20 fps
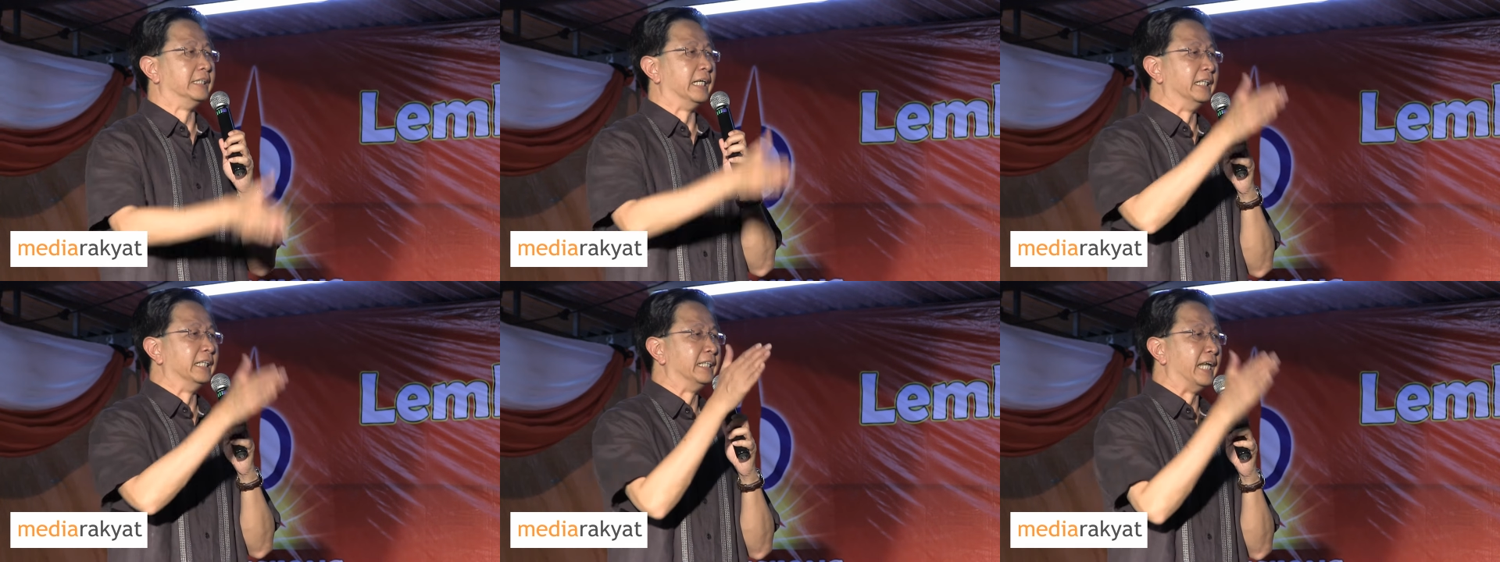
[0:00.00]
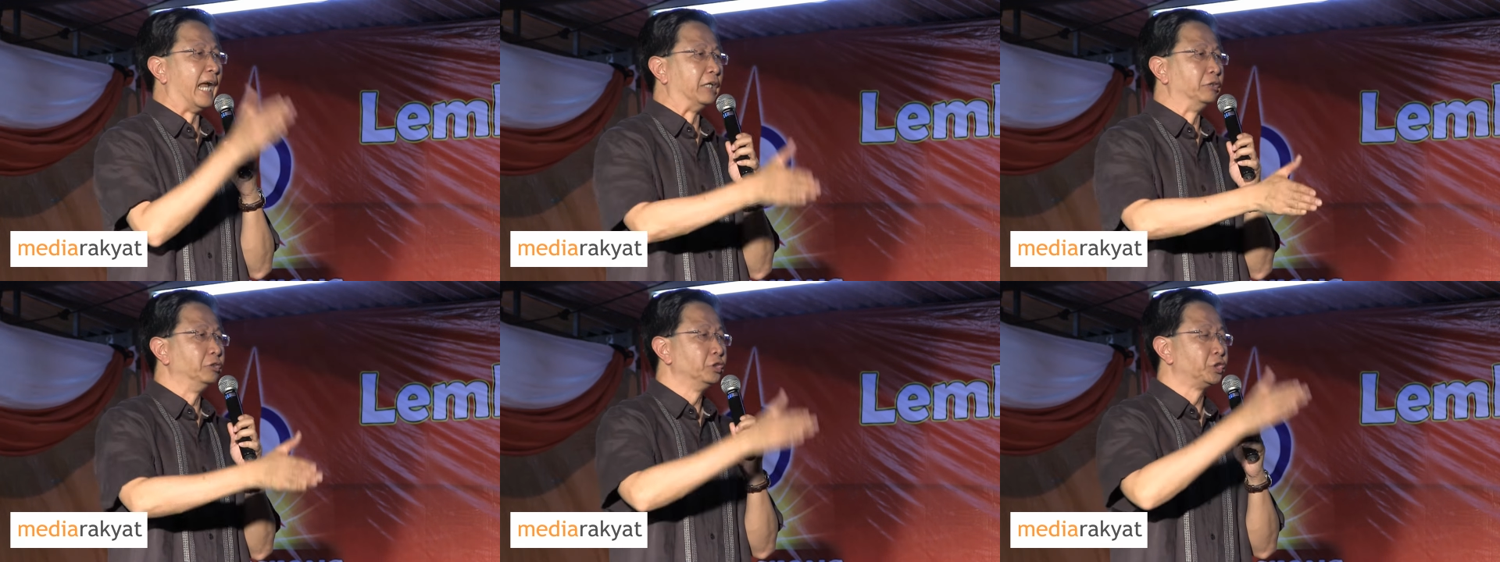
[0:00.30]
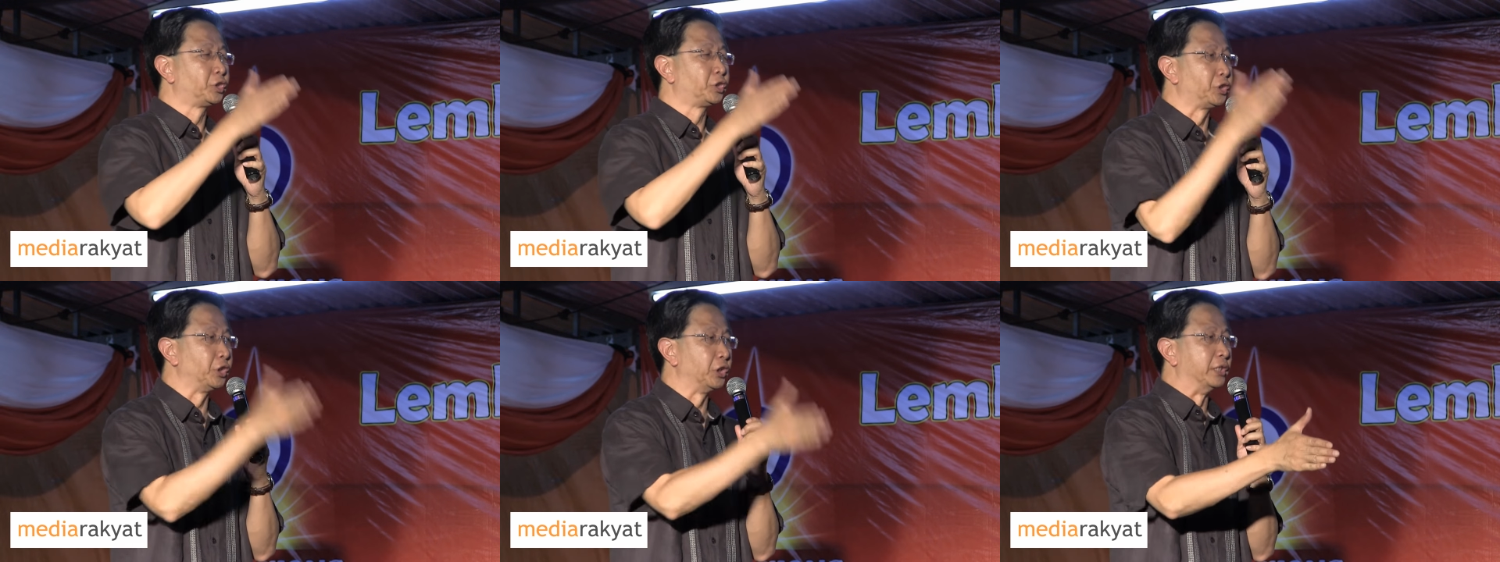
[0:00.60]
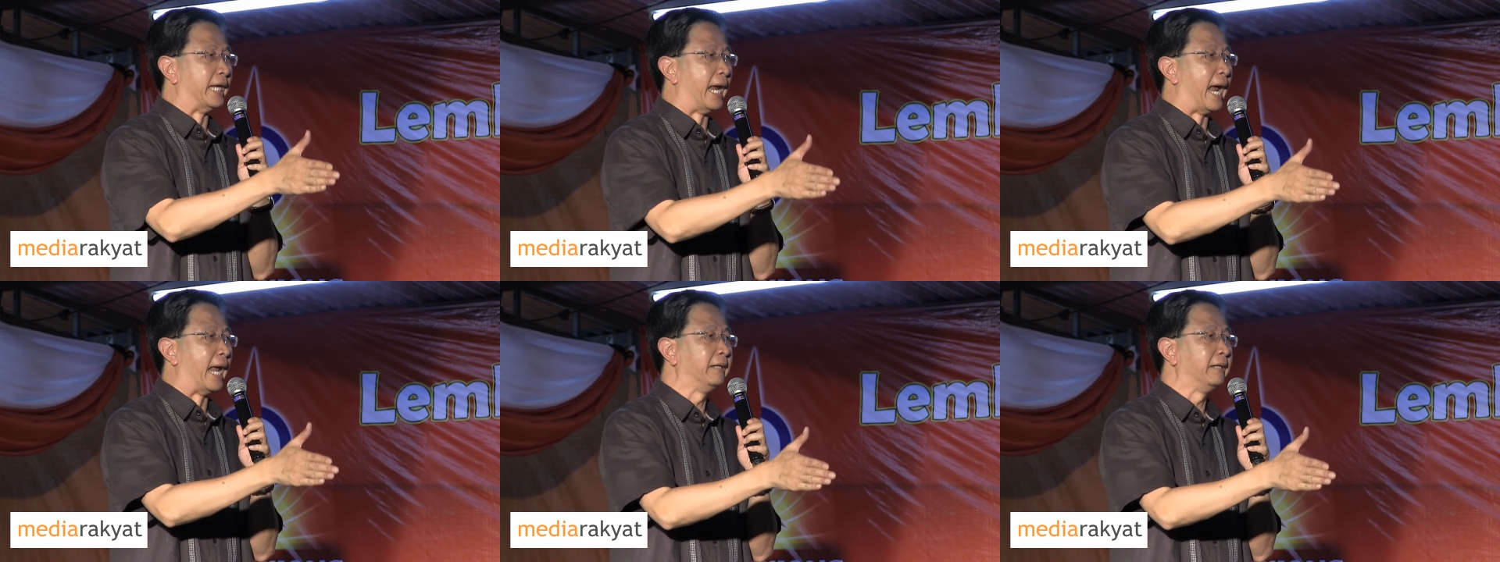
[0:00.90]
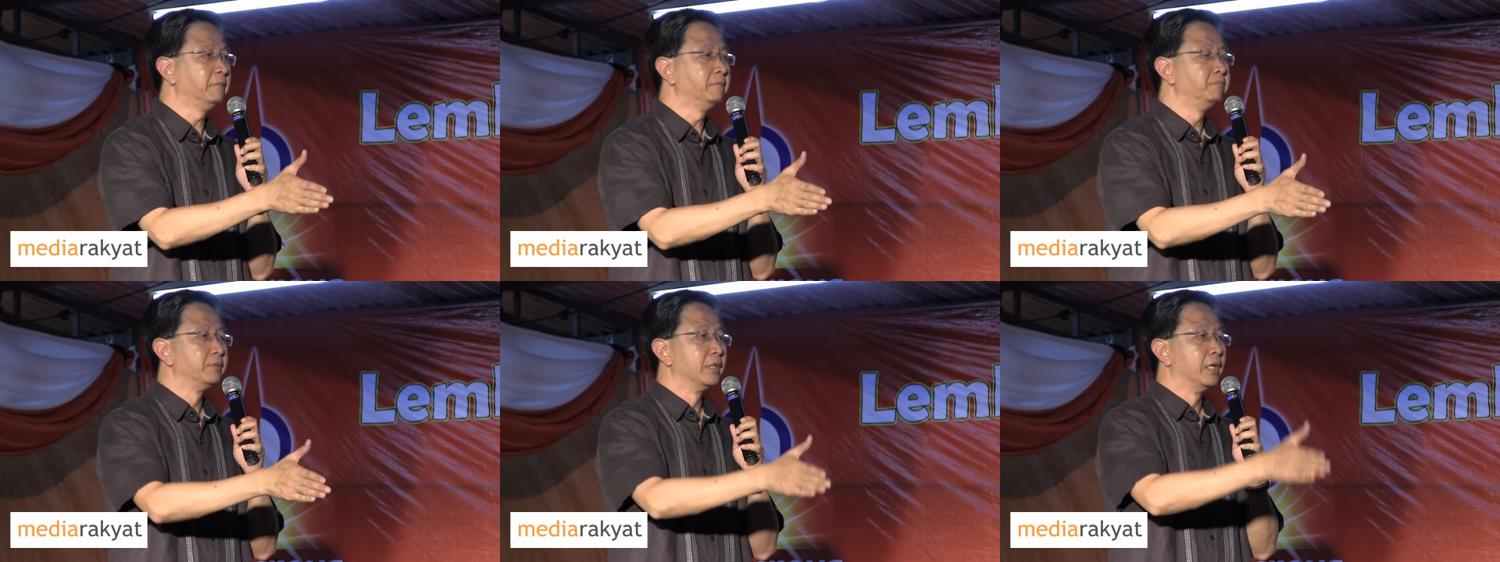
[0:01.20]
今天誓
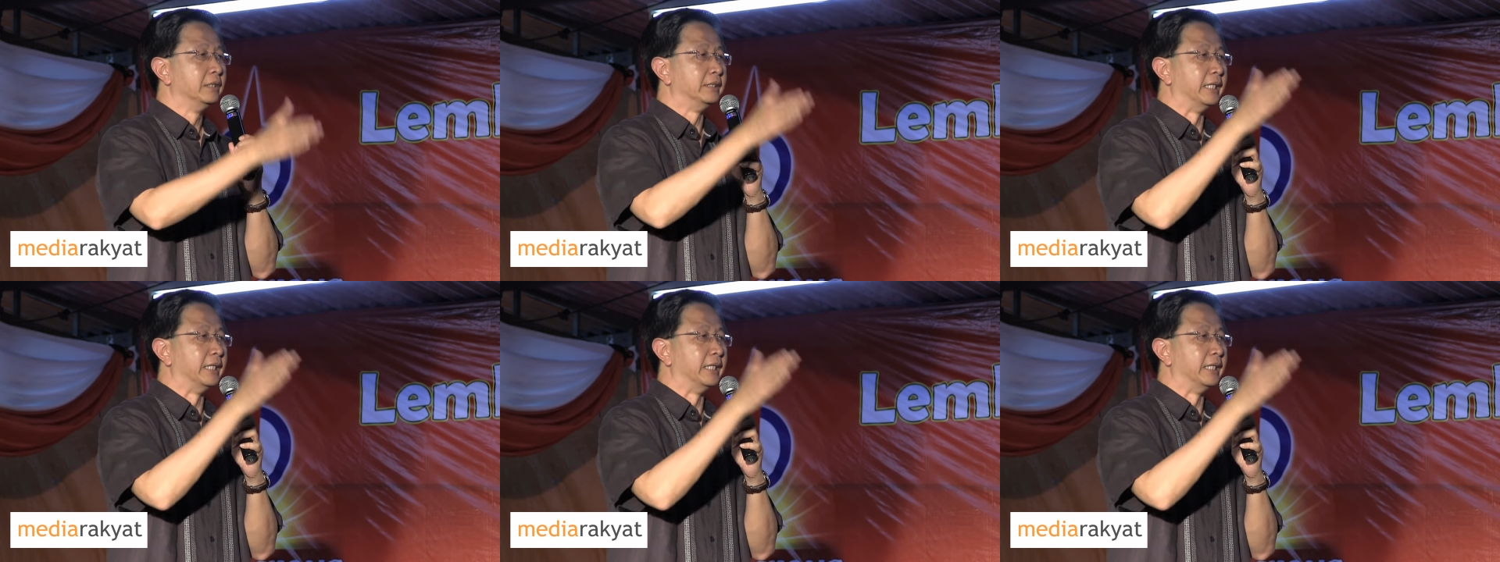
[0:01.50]
言，